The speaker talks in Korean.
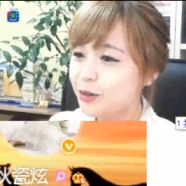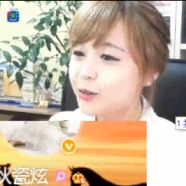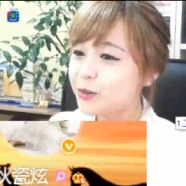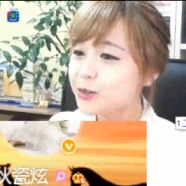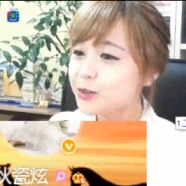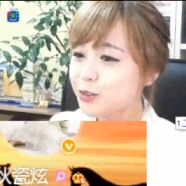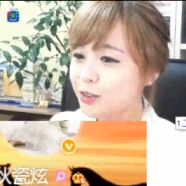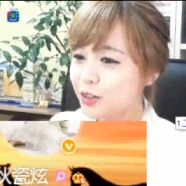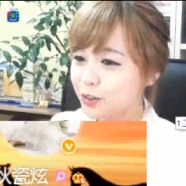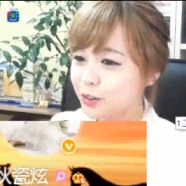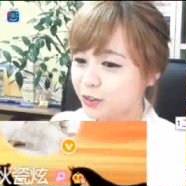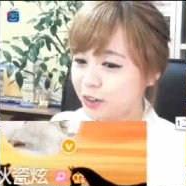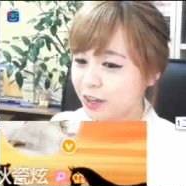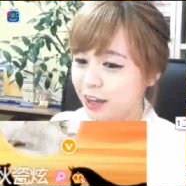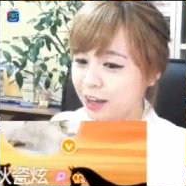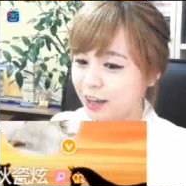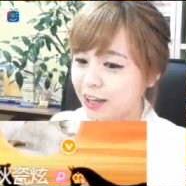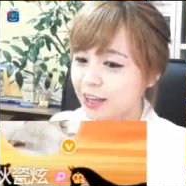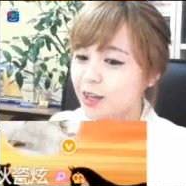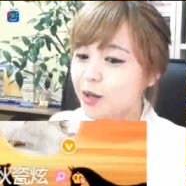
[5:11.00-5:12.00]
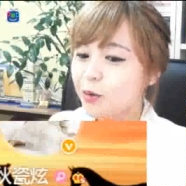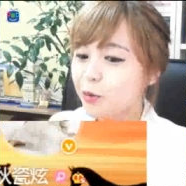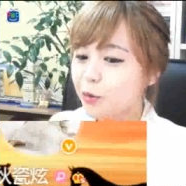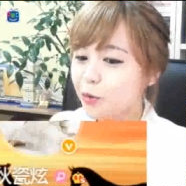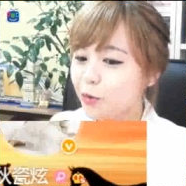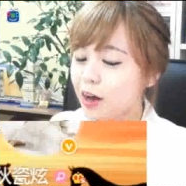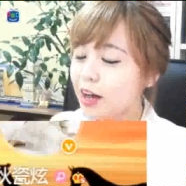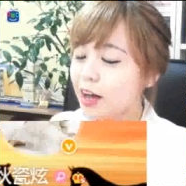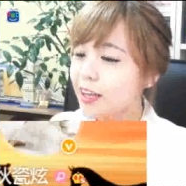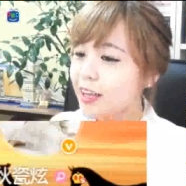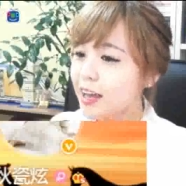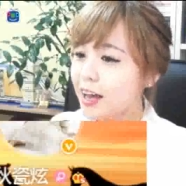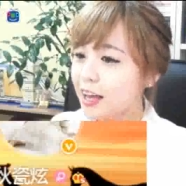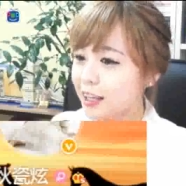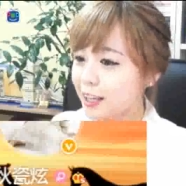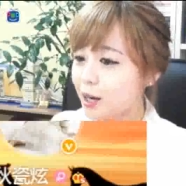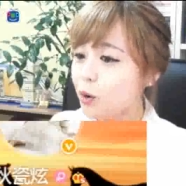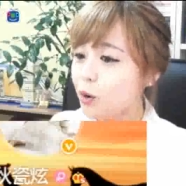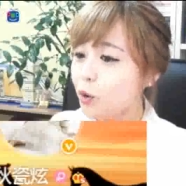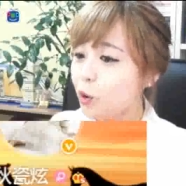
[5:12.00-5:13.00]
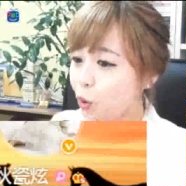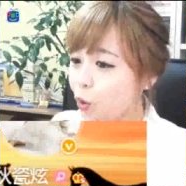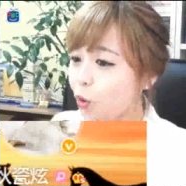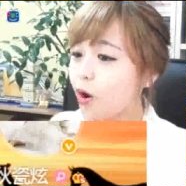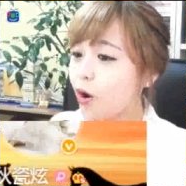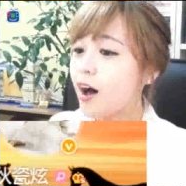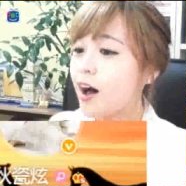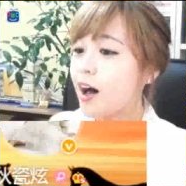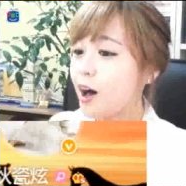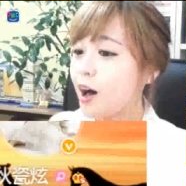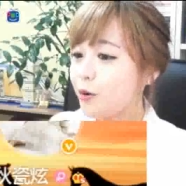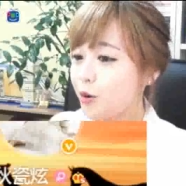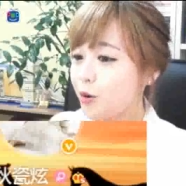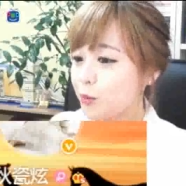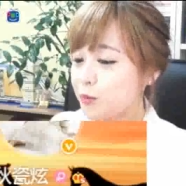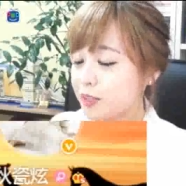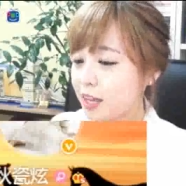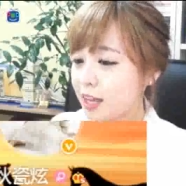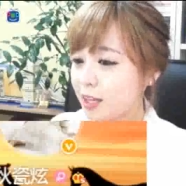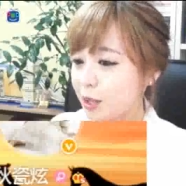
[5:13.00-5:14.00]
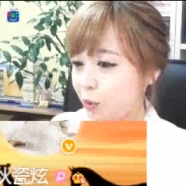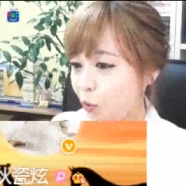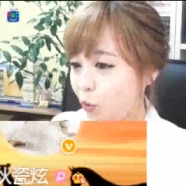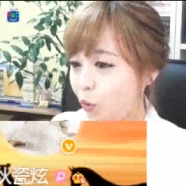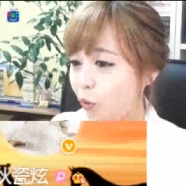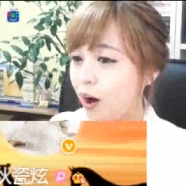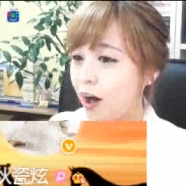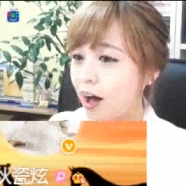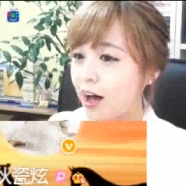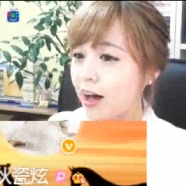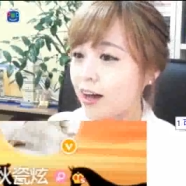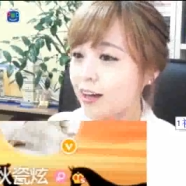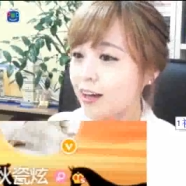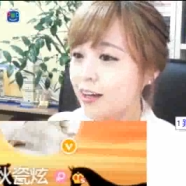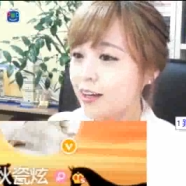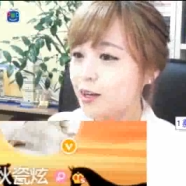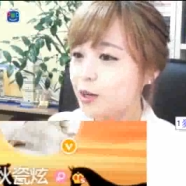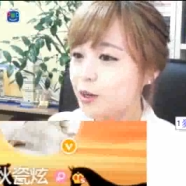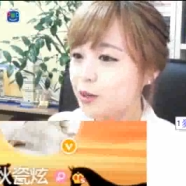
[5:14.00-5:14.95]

꽁수어고요. 꽝이 아니라 쾅을 검색해야 돼. 쾅.